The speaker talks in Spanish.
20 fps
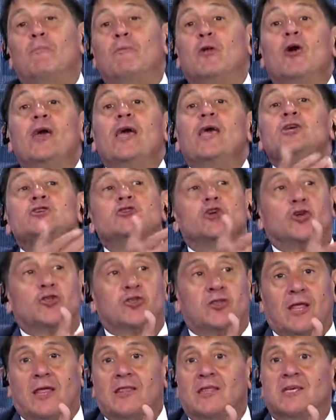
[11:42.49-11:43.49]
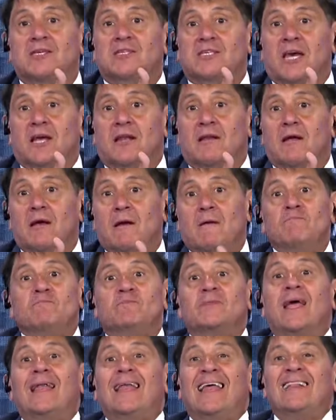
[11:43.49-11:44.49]
pero ellos te dicen
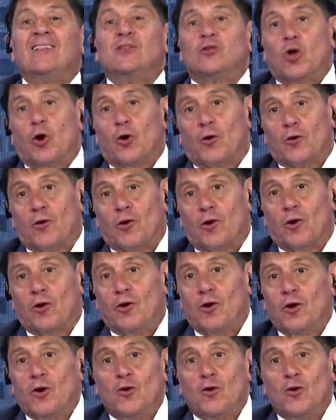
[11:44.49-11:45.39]
del entorno.